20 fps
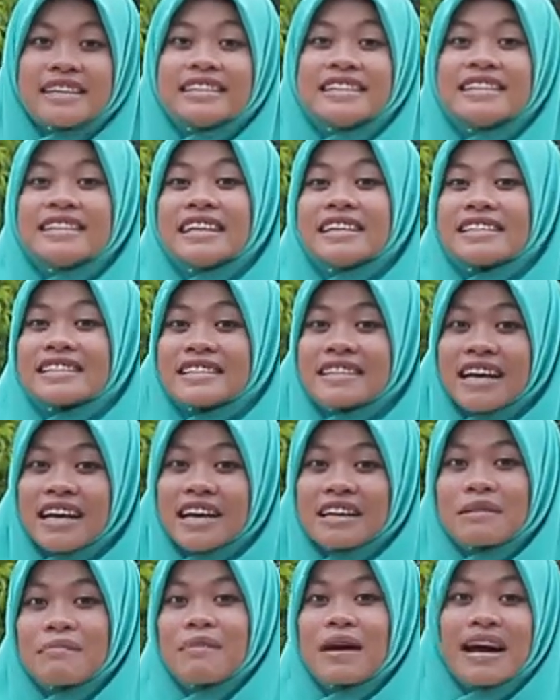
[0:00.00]
dengan
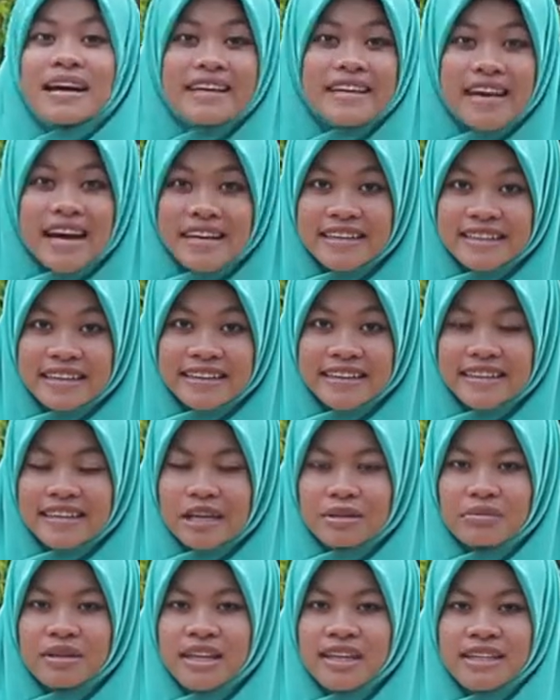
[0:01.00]
segala kebahagiaan yang
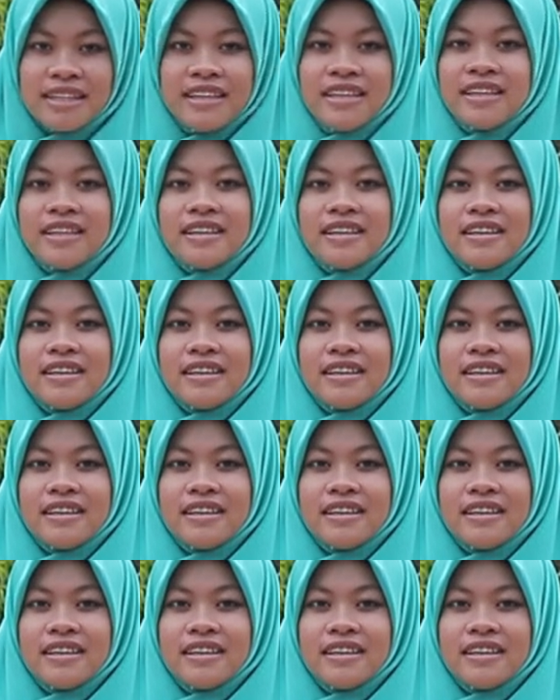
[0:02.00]
kita miliki.